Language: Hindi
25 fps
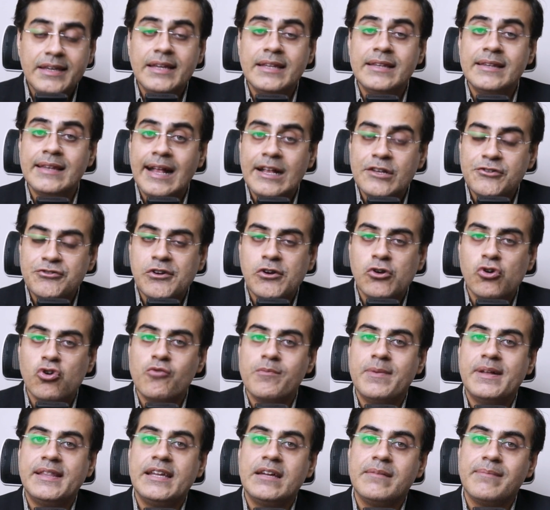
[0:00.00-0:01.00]
ये नेचुरल
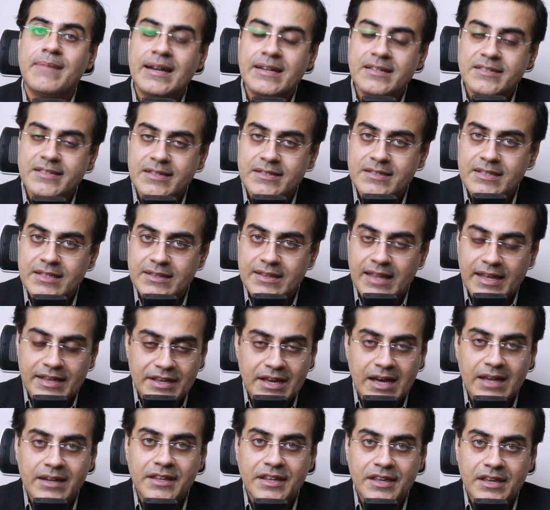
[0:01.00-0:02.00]
होम्योपैथिक मेडिसिन से
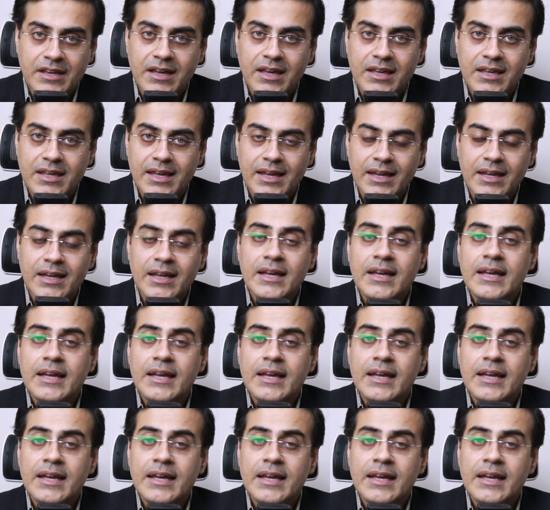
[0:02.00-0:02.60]
तैयार की गई है